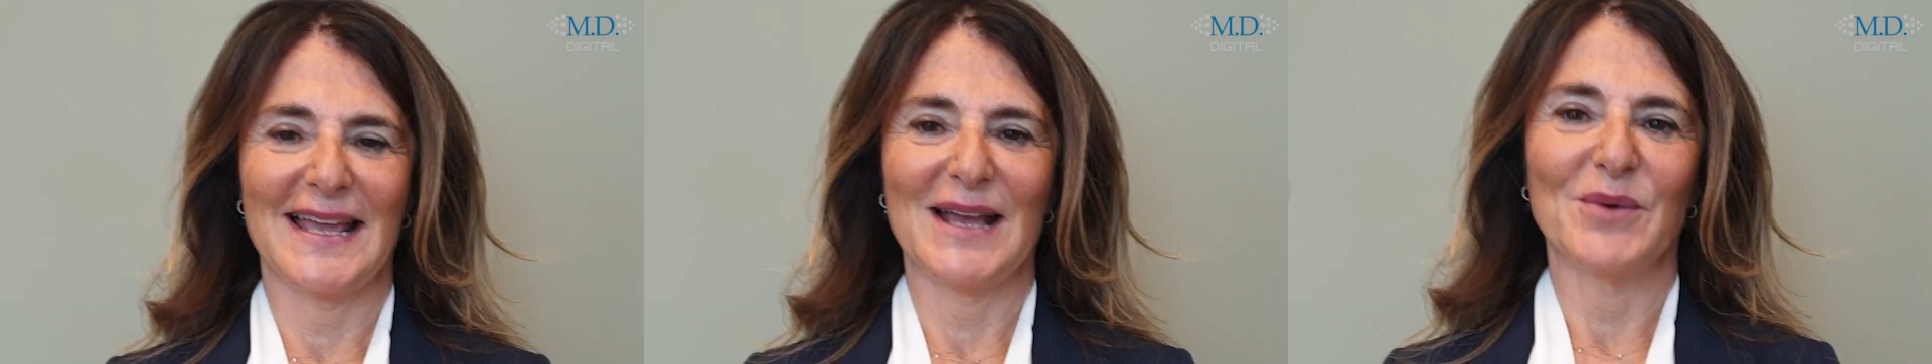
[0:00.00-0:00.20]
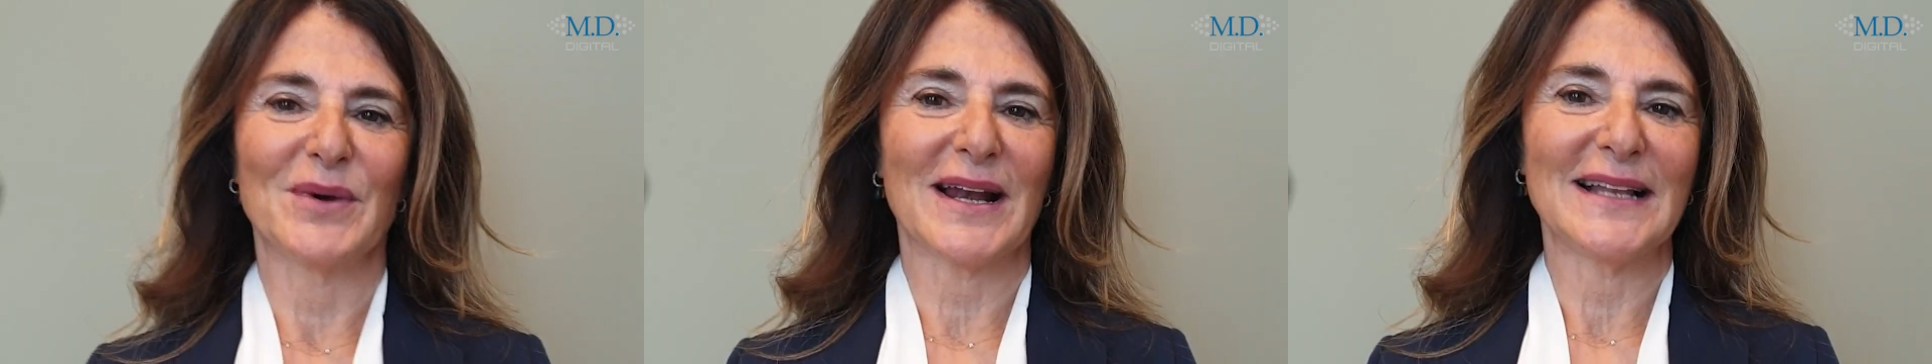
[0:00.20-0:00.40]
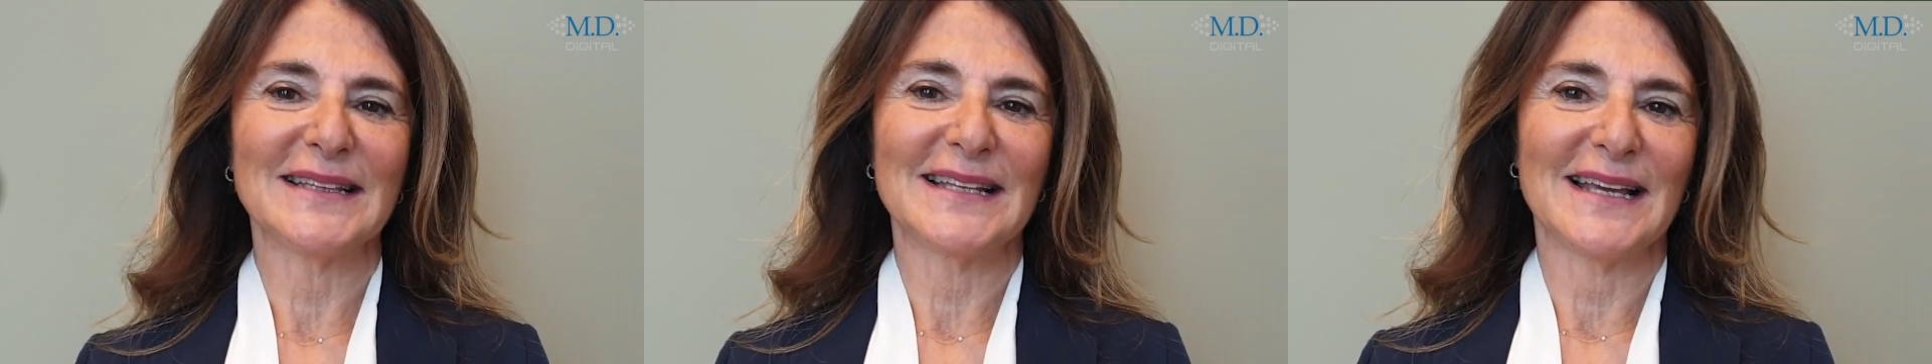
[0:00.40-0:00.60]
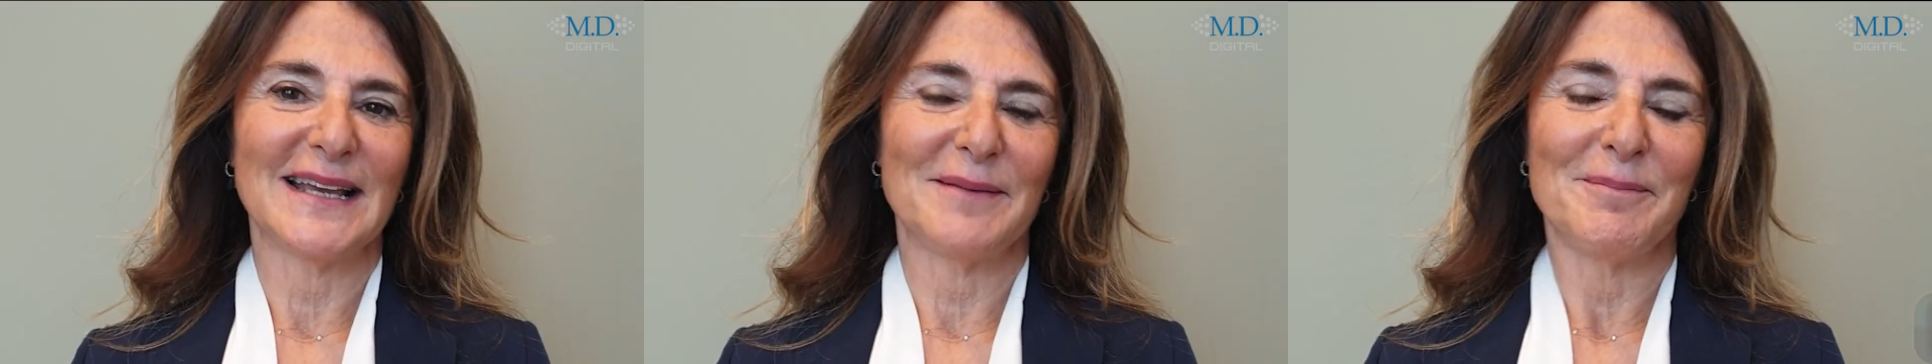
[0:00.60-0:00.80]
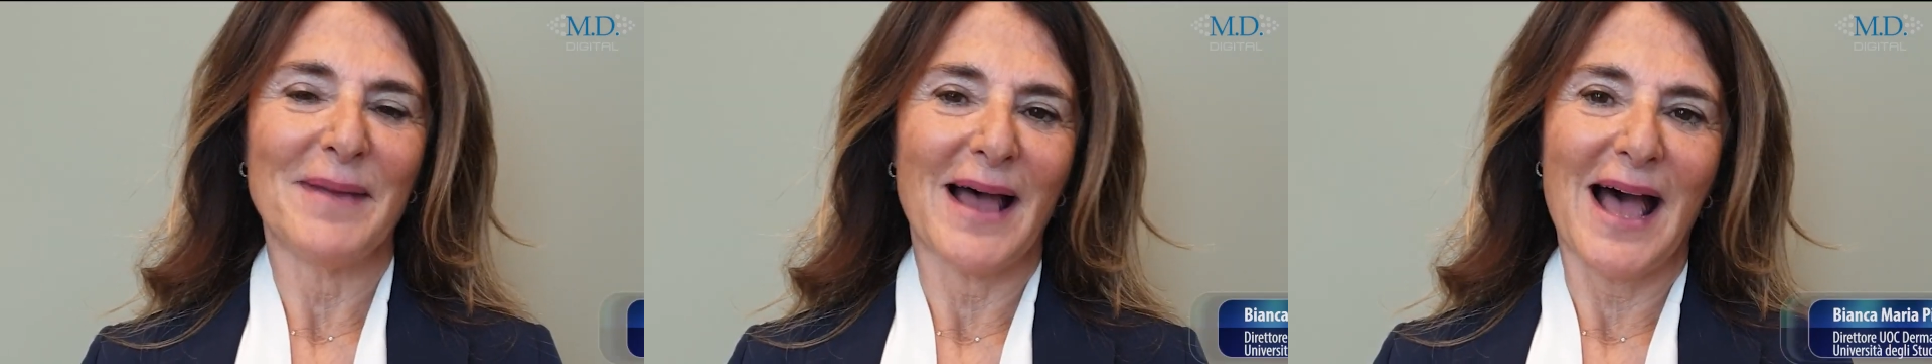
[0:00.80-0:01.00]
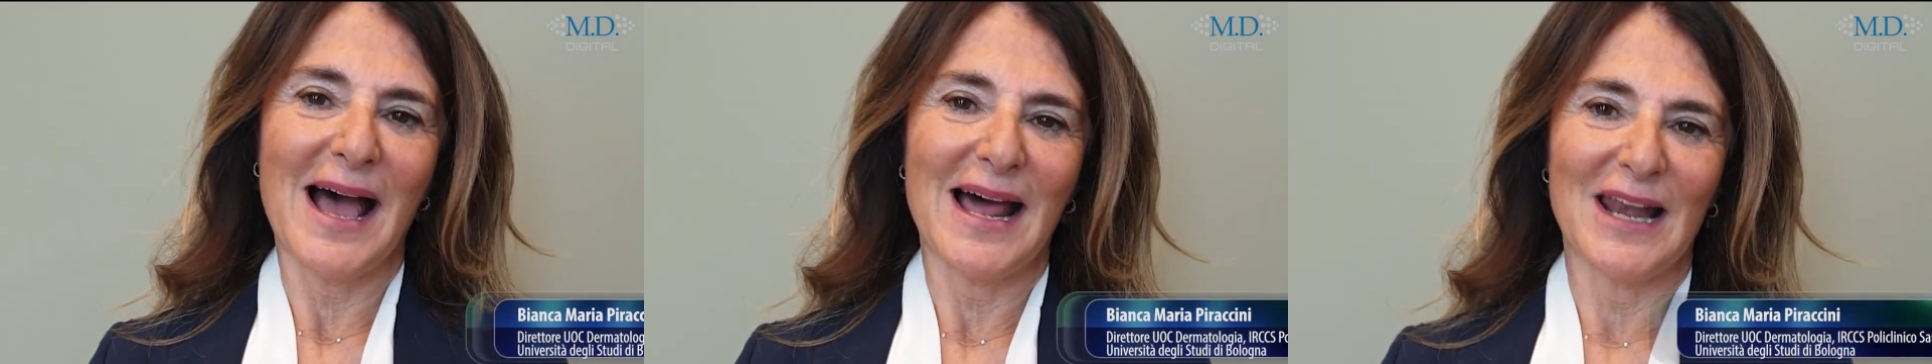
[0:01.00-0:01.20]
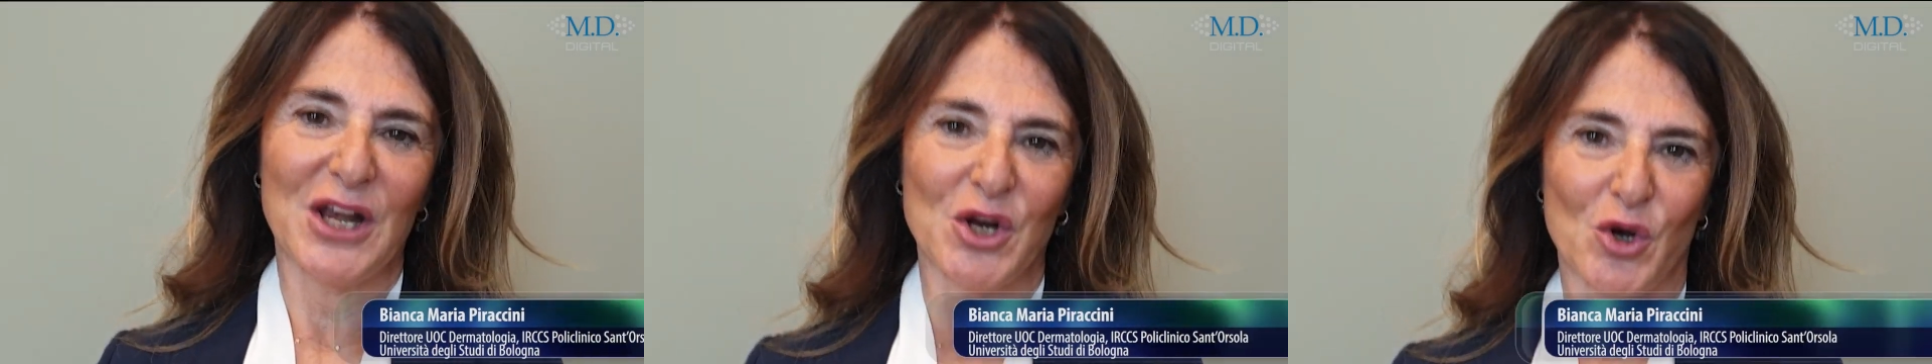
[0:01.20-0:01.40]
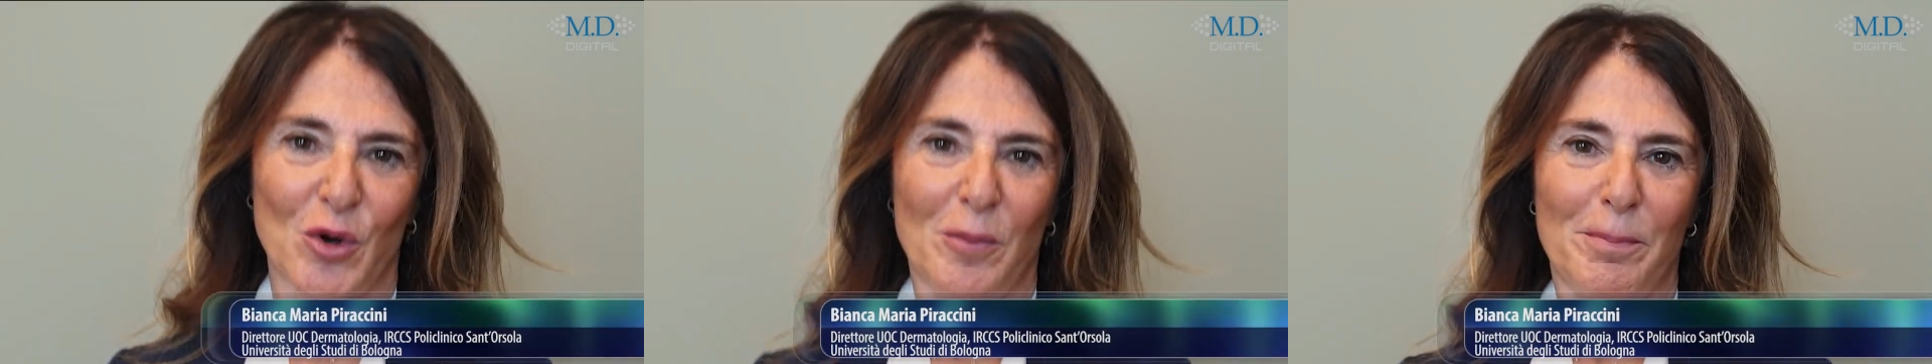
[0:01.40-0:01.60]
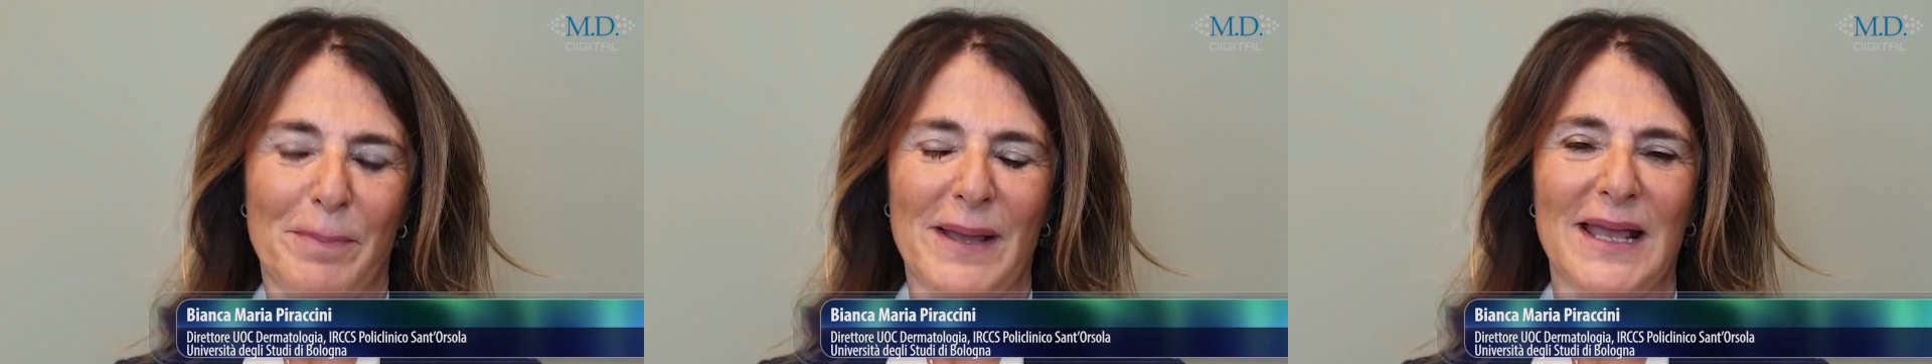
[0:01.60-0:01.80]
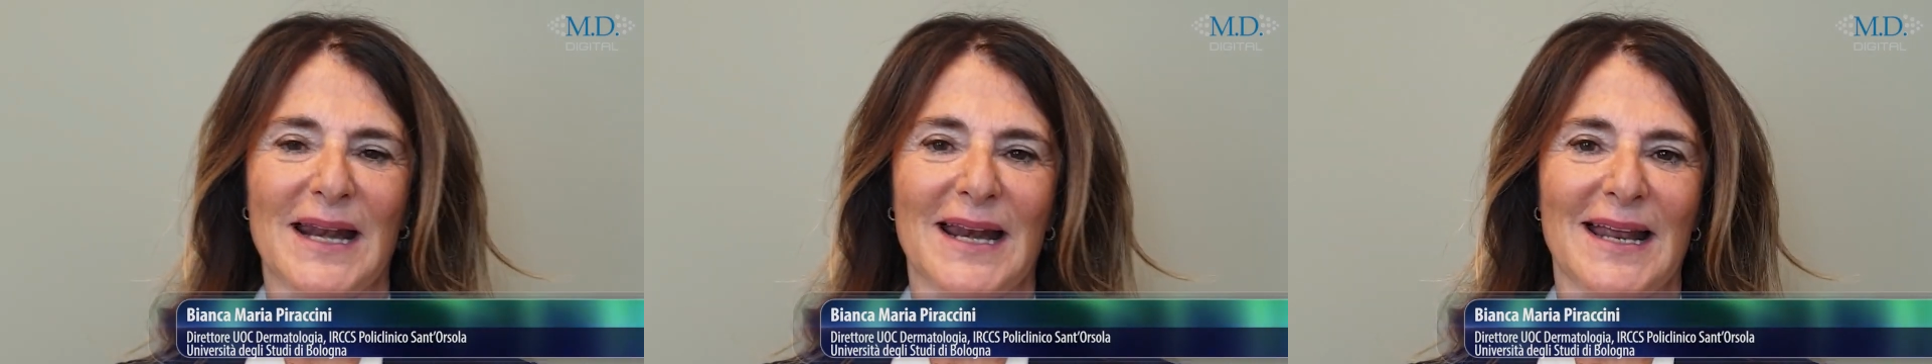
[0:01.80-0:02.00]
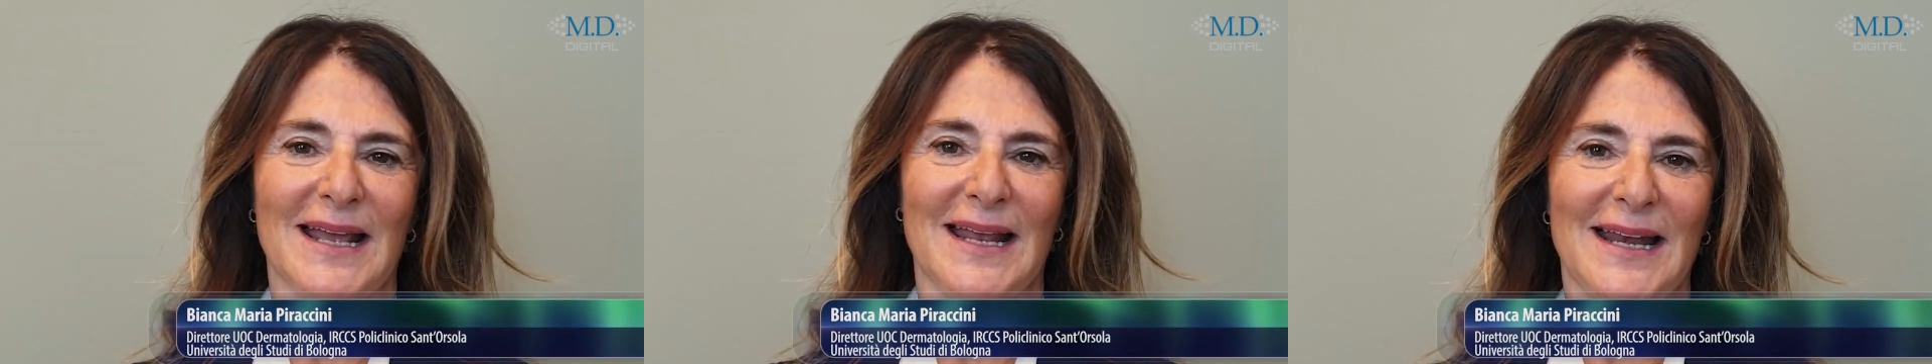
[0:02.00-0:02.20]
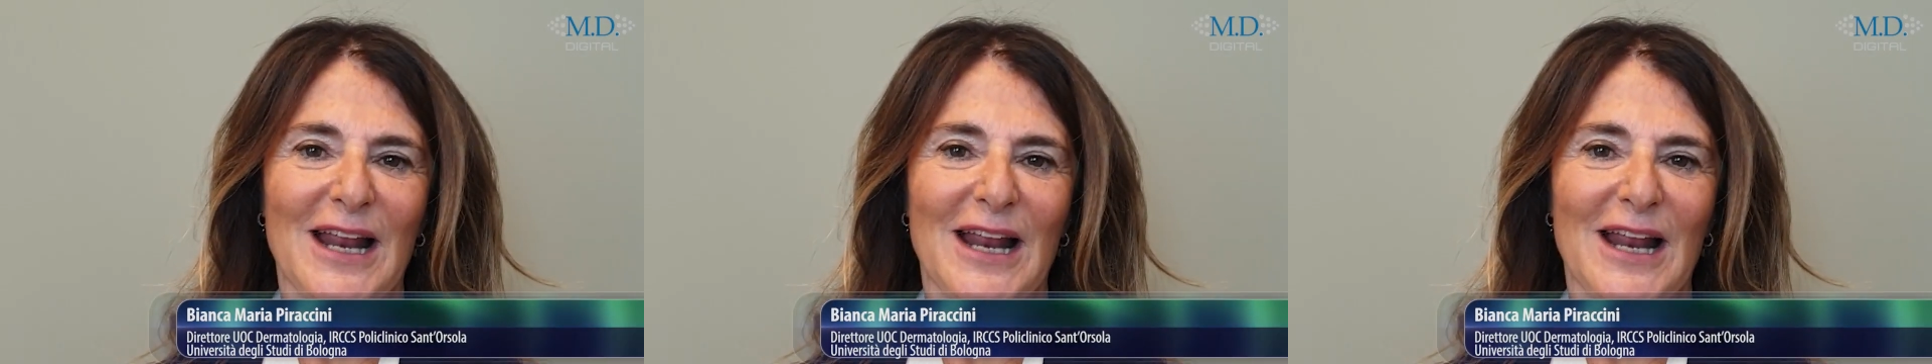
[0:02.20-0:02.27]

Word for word: è un grande anno per eh,